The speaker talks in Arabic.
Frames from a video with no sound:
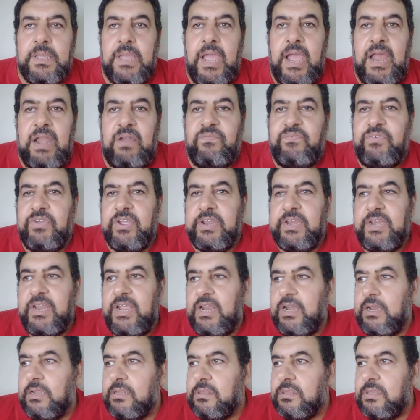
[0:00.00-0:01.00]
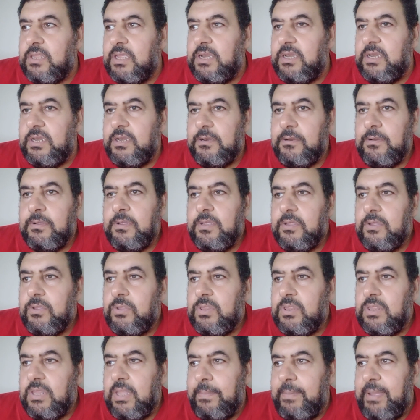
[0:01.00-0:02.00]
1000 جنيه للطن
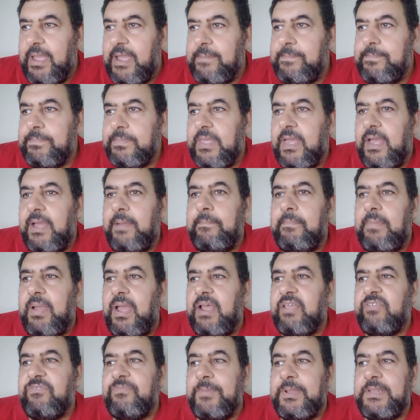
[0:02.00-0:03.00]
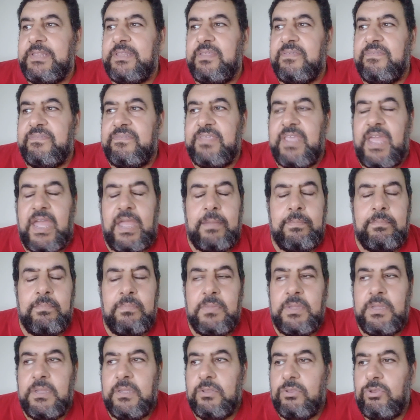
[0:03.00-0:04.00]
تمام اما اسمنت السهم
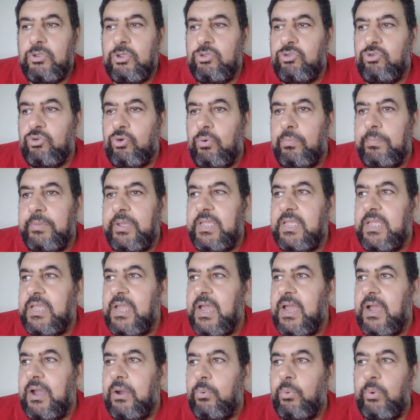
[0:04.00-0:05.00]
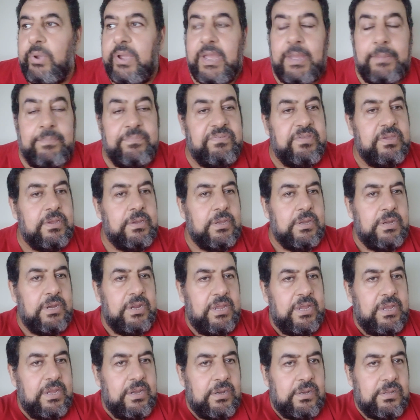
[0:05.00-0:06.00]
950
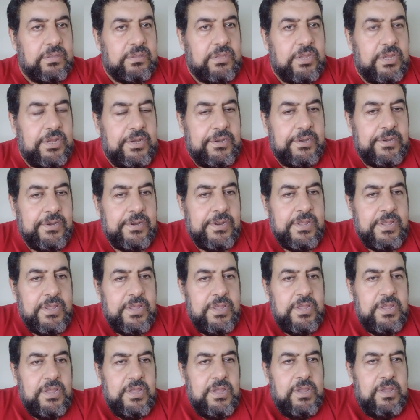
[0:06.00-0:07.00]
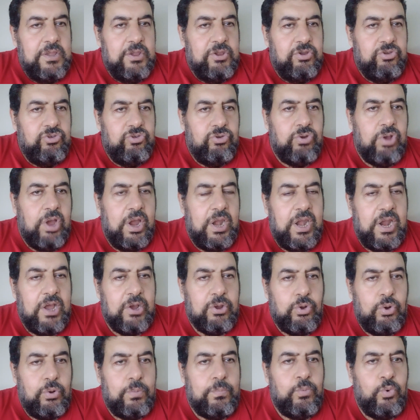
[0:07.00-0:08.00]
جنيه للطن شكرا
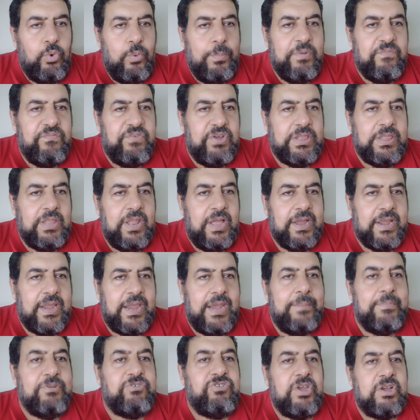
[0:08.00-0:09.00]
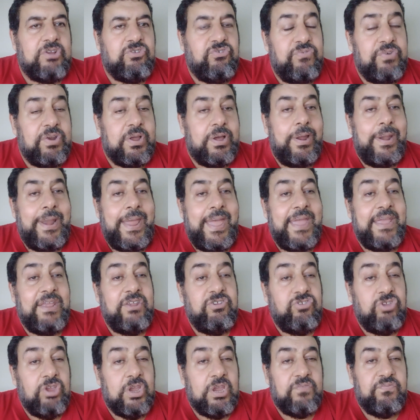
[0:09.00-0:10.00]
لكم ومن فضلك اللي ما اشتركش في القناه
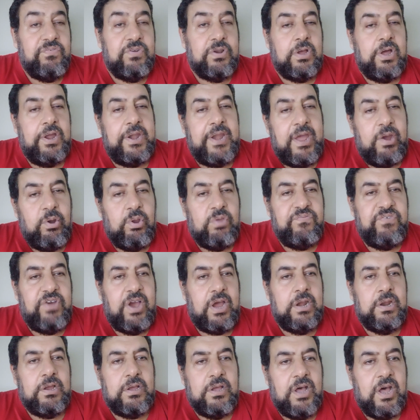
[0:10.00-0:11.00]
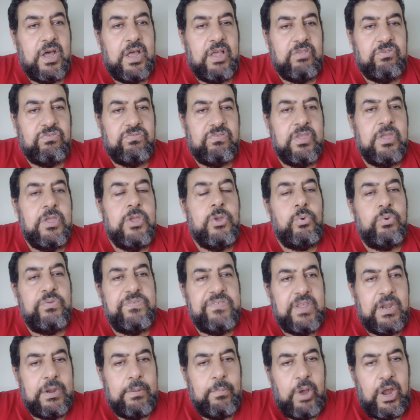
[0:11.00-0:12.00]
يشترك في القناه ويفعل الجرس
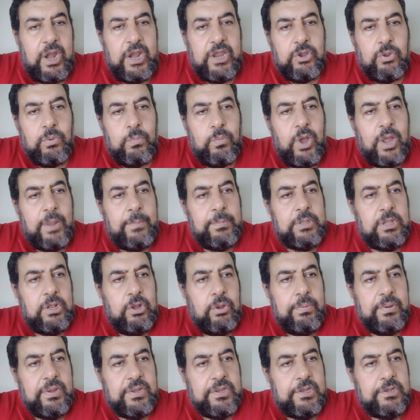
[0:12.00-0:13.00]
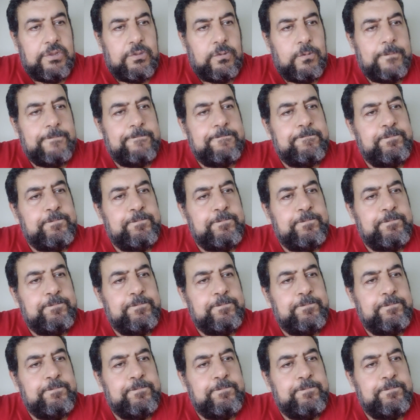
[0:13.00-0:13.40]
والسلام عليكم ورحمه الله وبركاته